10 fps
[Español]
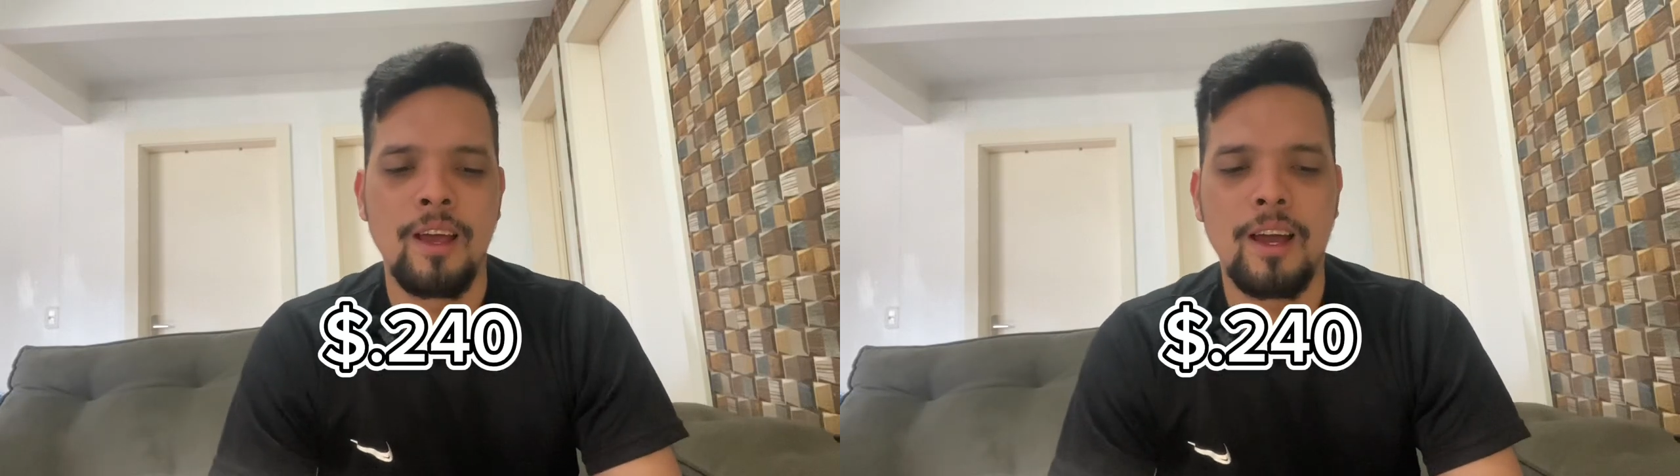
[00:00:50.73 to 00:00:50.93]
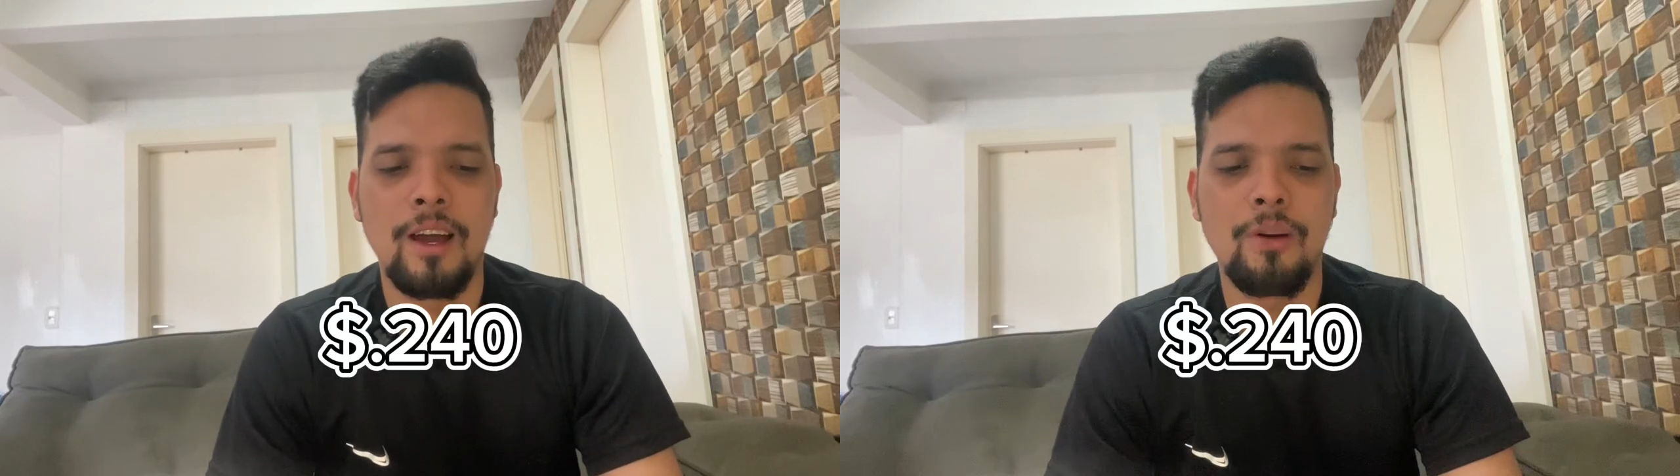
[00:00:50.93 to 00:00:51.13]

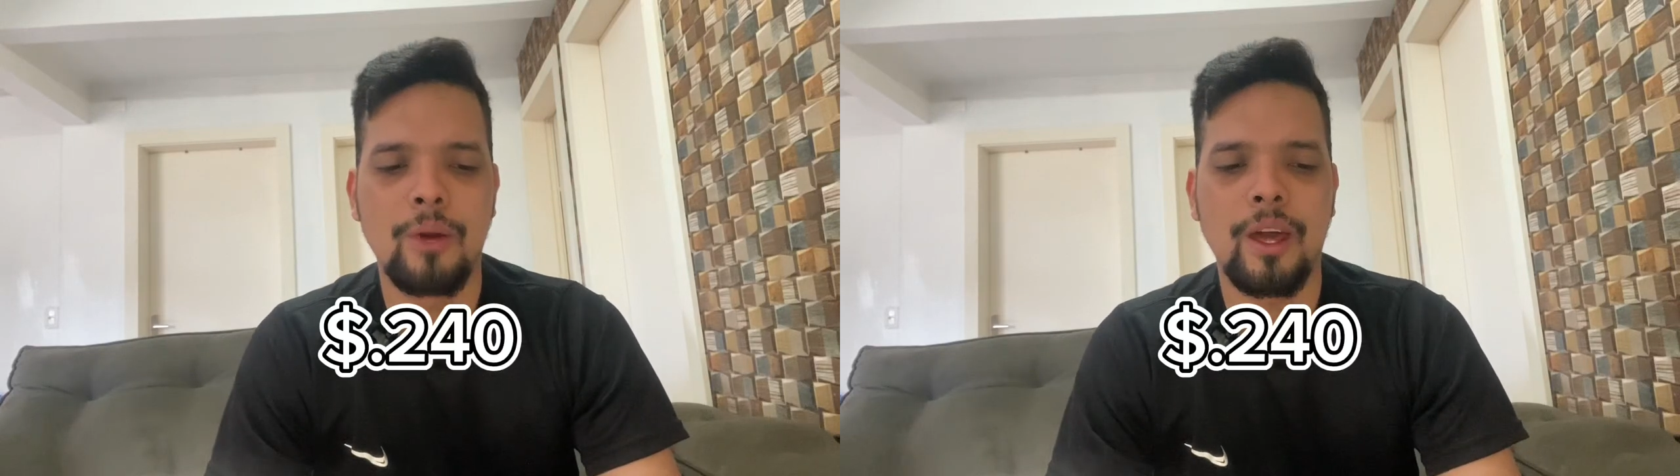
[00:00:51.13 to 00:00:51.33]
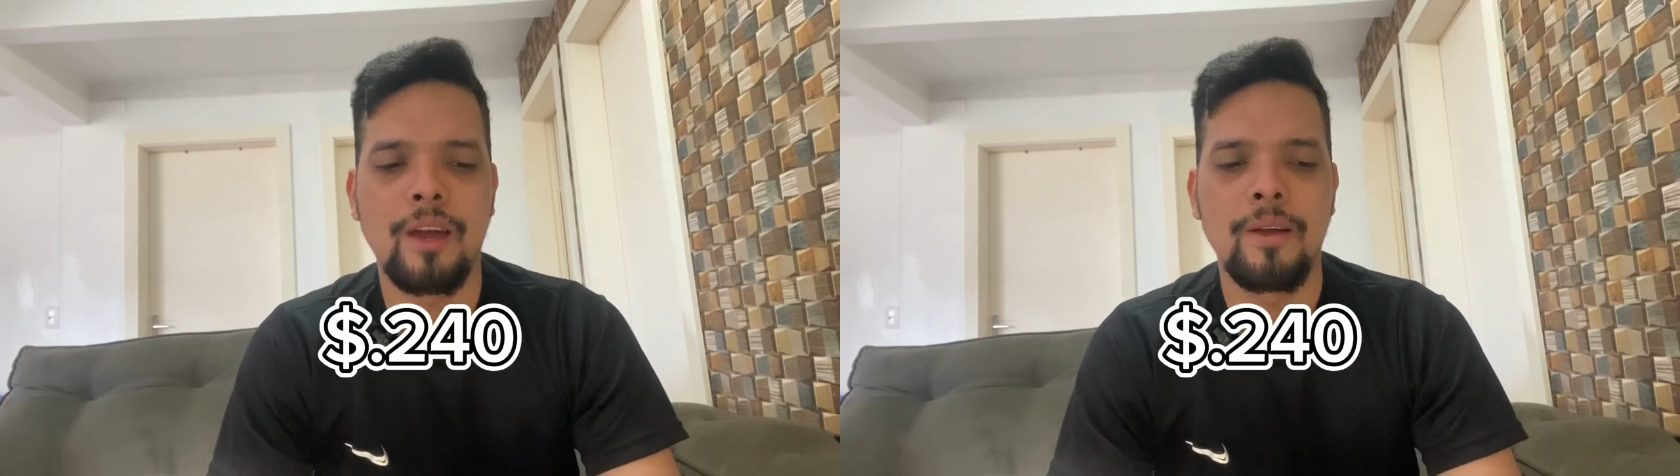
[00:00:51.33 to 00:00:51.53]

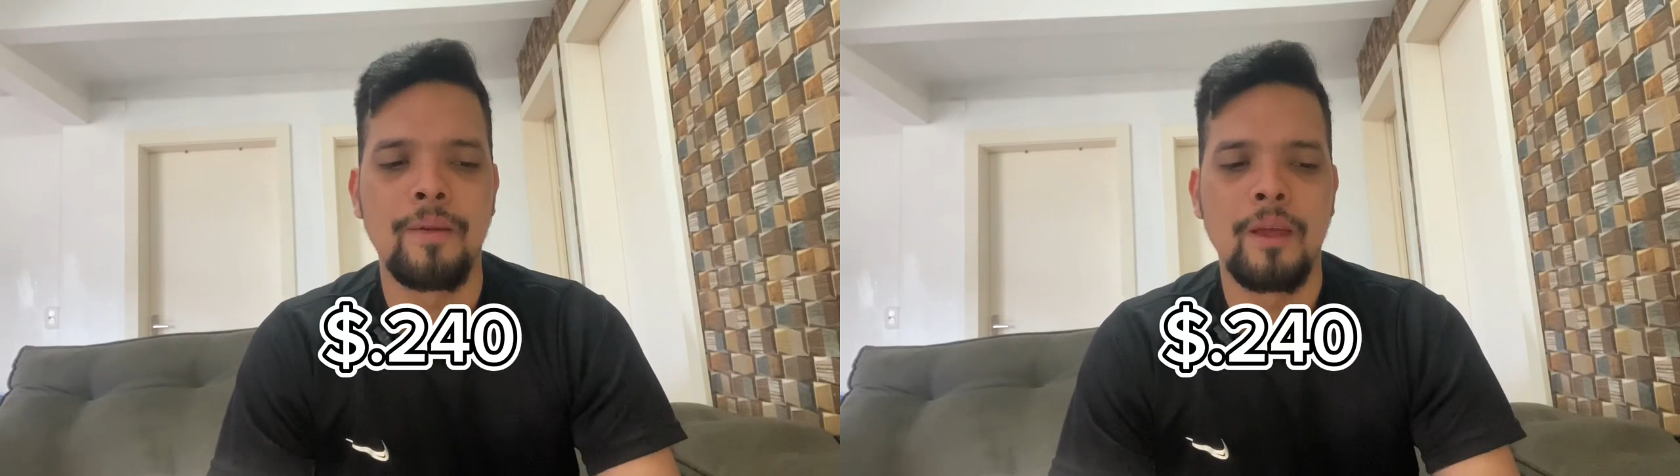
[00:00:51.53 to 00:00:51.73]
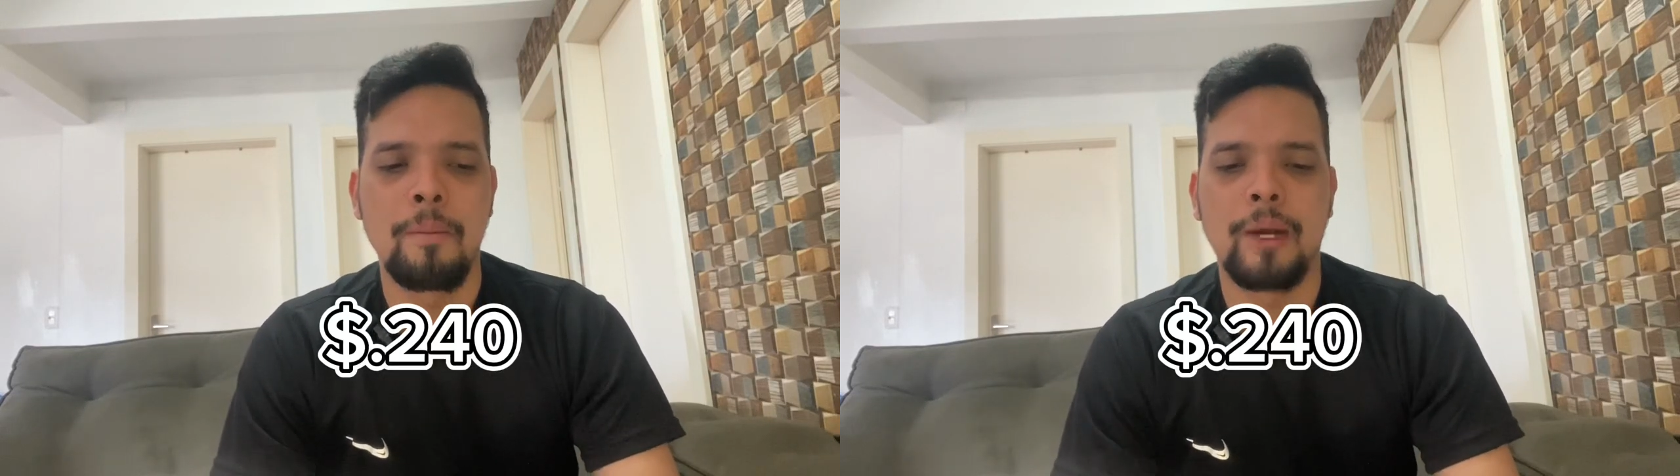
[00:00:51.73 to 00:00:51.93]
Ahora,
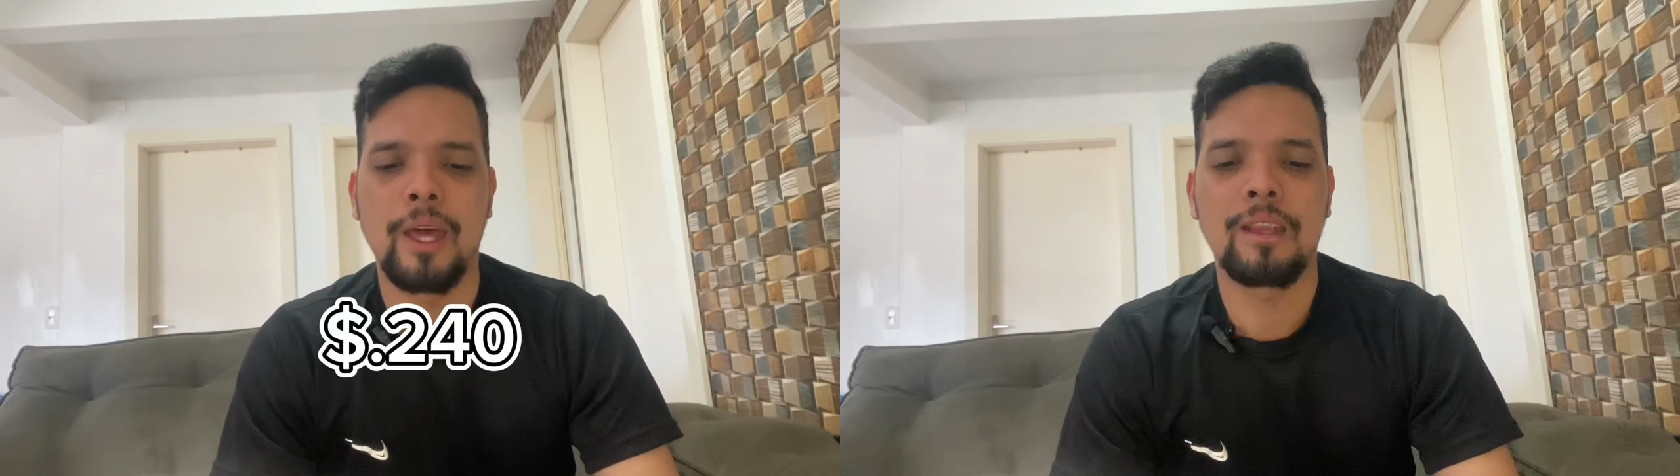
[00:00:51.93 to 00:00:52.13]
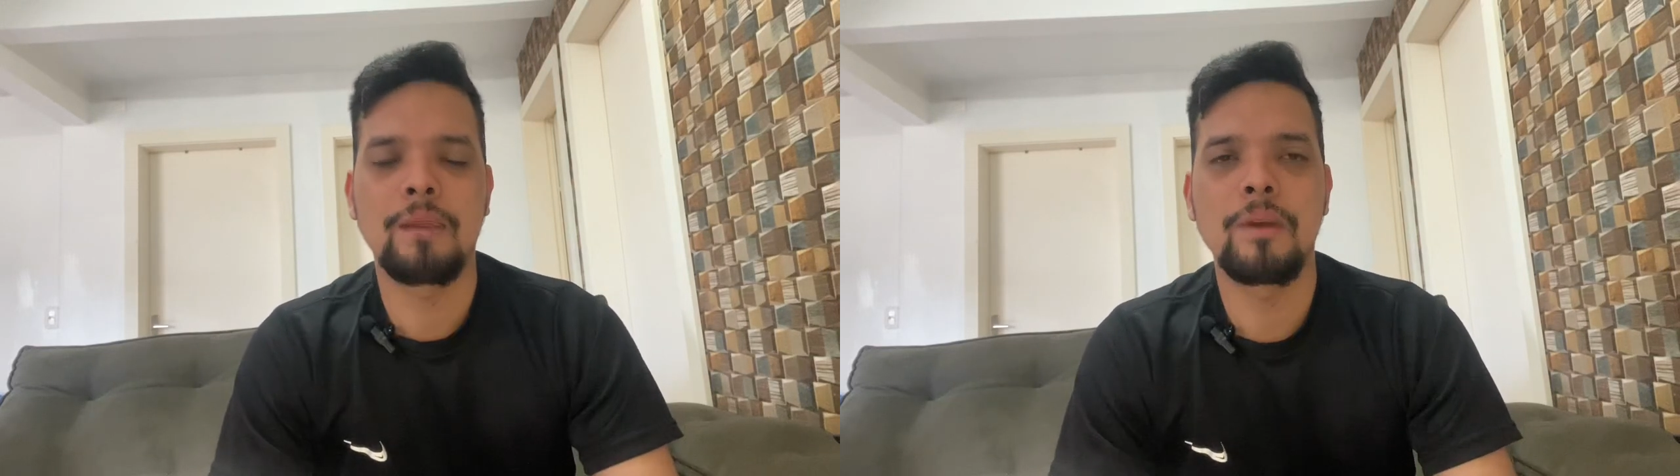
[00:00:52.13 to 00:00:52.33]

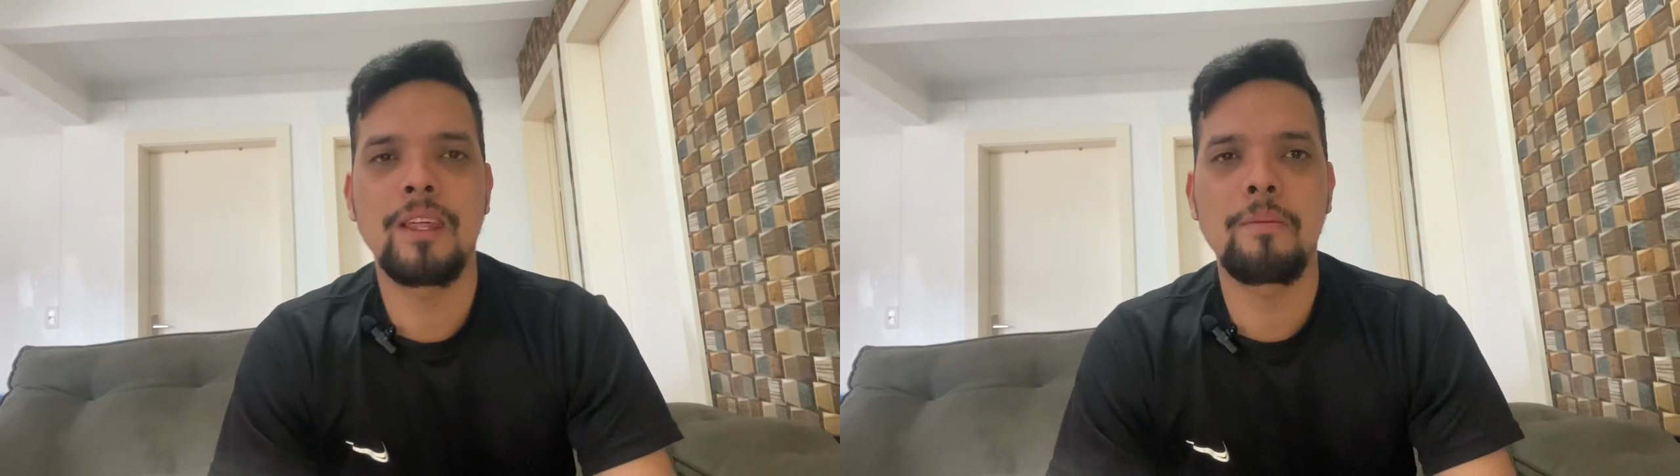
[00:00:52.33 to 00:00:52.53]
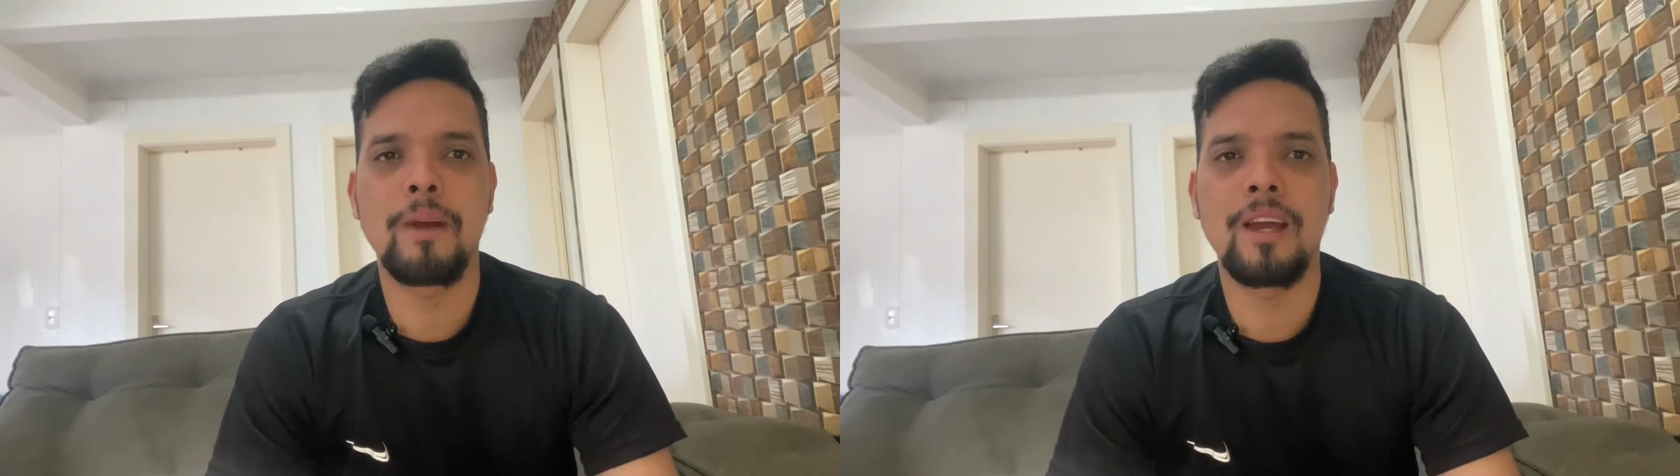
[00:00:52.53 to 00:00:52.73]
para este
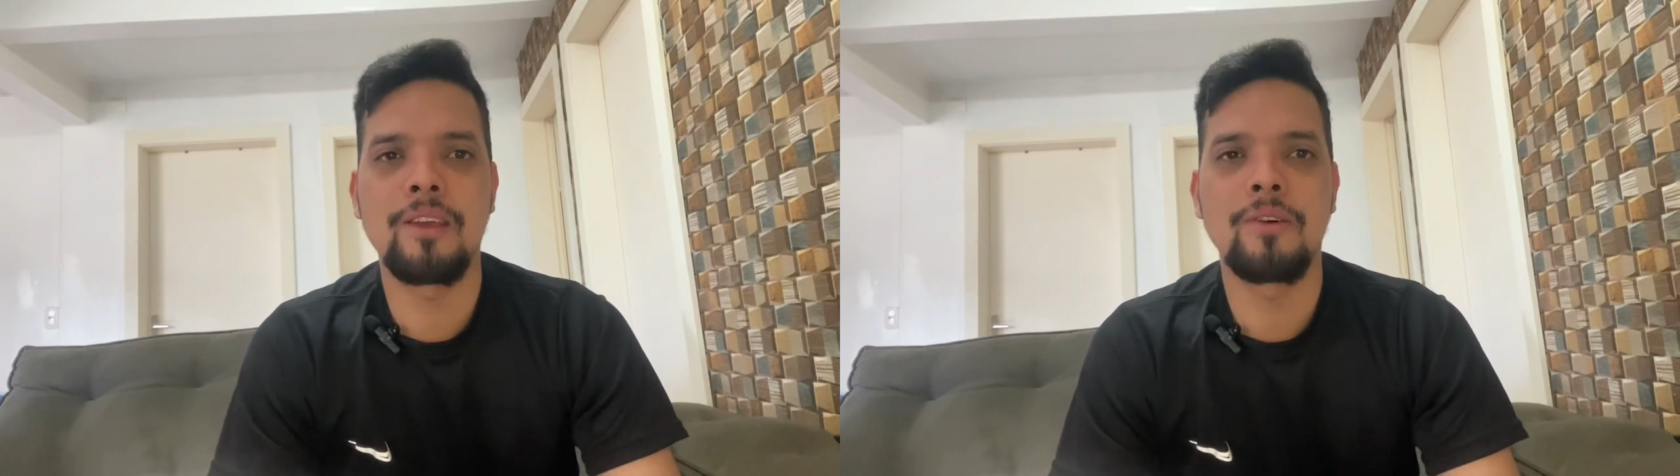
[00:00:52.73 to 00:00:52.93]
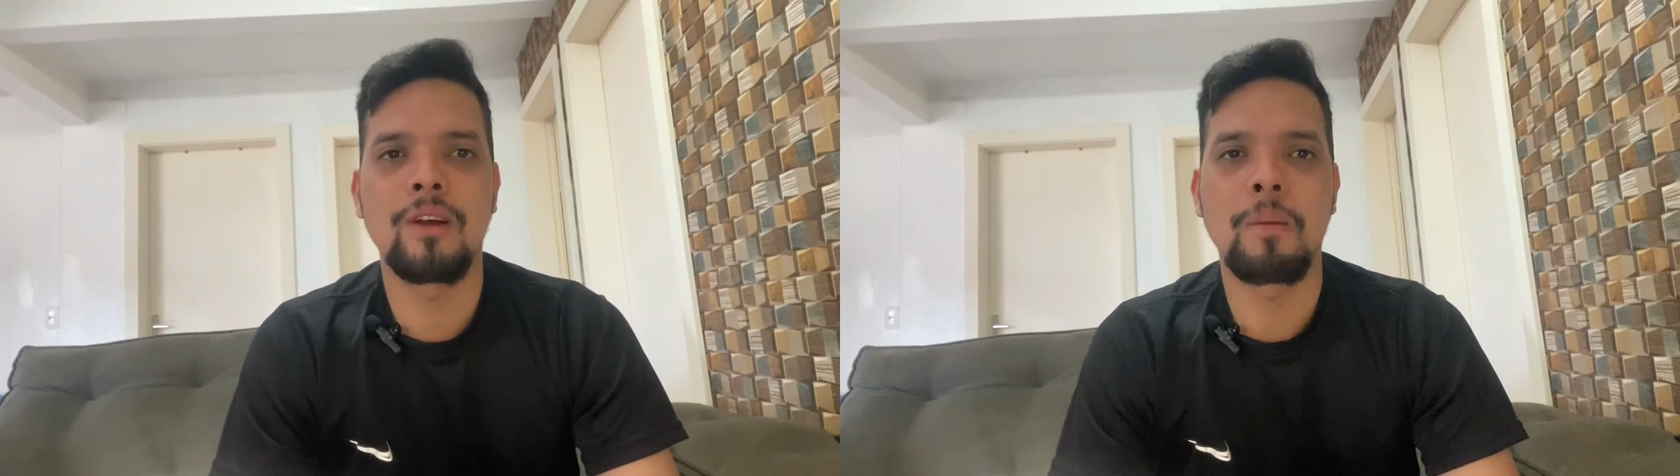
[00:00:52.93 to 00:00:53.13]
mes de mayo,